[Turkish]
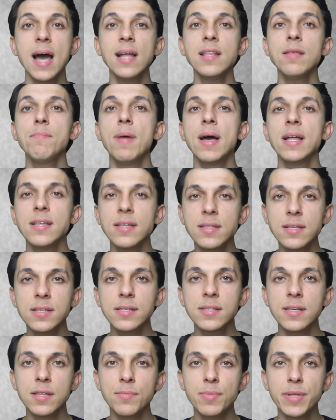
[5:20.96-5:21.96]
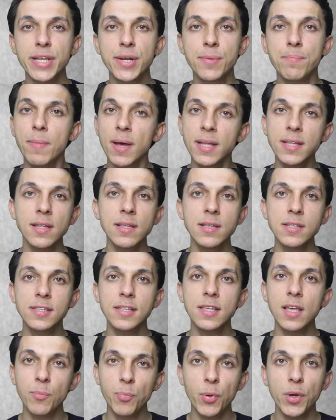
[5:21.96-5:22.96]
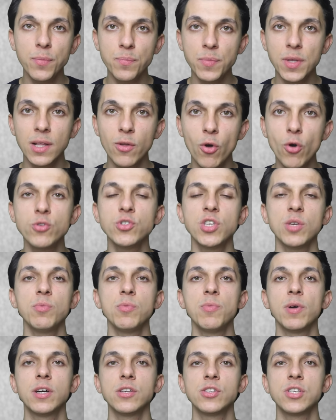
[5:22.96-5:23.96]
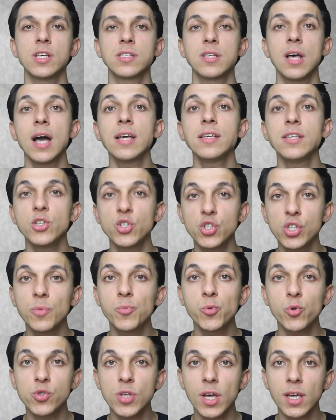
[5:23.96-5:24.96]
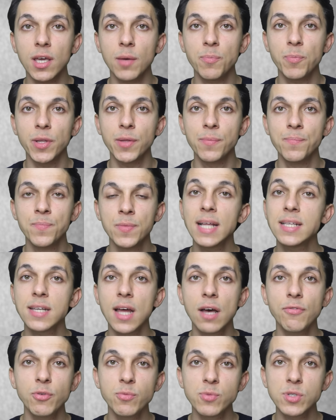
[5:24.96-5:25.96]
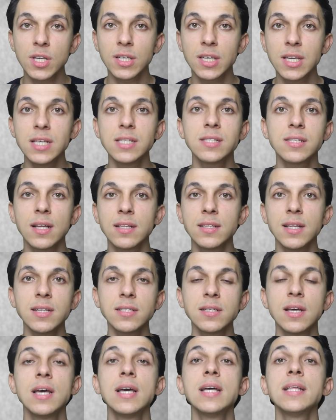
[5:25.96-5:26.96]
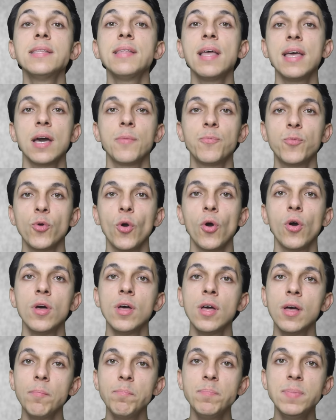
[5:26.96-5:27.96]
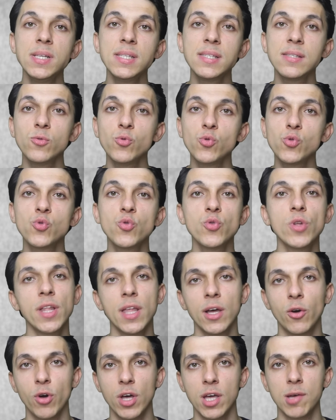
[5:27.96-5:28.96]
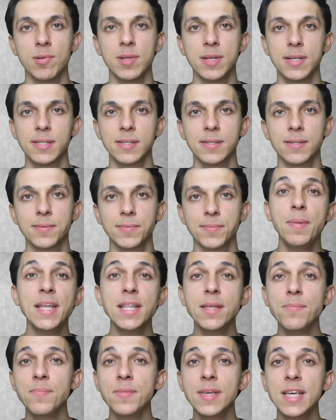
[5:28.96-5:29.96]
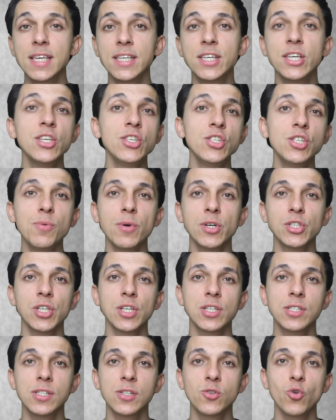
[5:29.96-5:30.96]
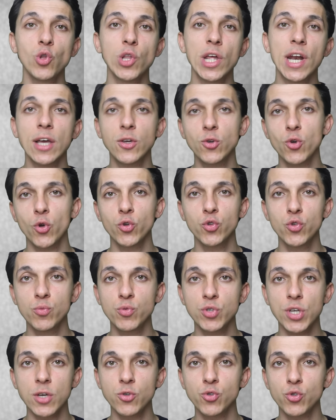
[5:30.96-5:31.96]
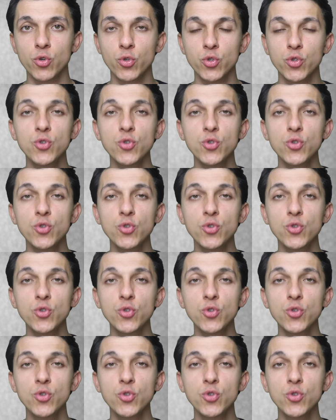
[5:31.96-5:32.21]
Yani ben en iyisini bilirim, ben en iyisini yaparım değil. Önce bir bakacağız hangi işi yapıyorsak yapalım. Etrafımızdaki insanlar ne yapıyor? Biz üstüne ne koyabiliriz? Benim ikinci başarı sırrı olarak gördüğüm şey şu.